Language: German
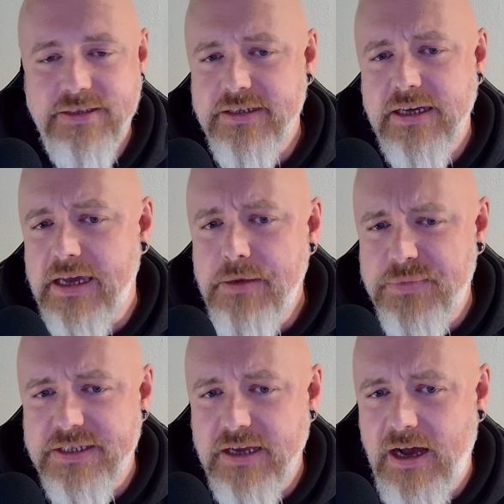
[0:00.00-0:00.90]
Die
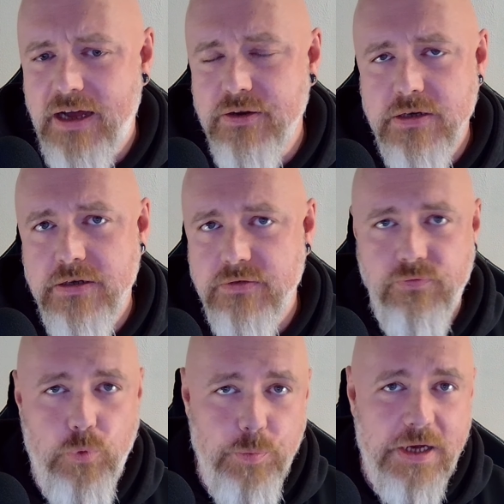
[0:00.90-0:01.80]
krebsen gerade
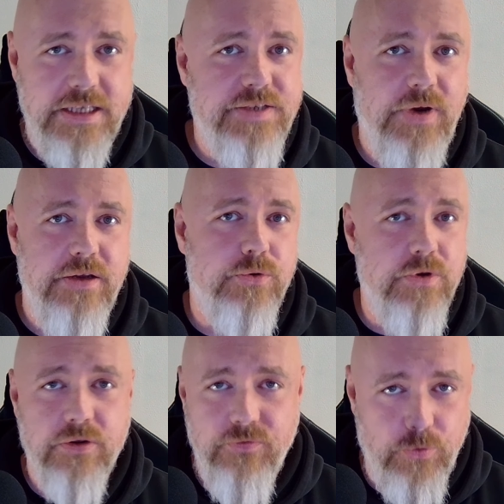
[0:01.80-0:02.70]
irgendwo bei
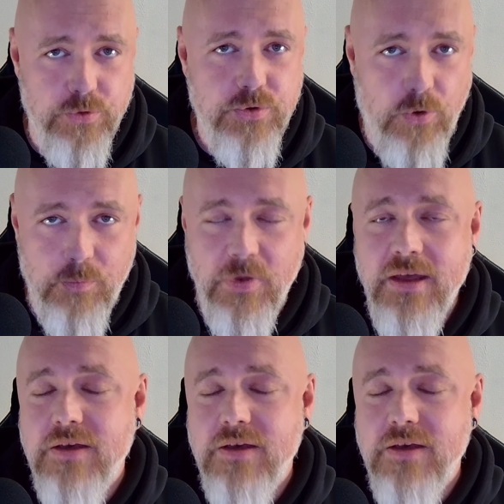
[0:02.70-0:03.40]
200 Pfund rum.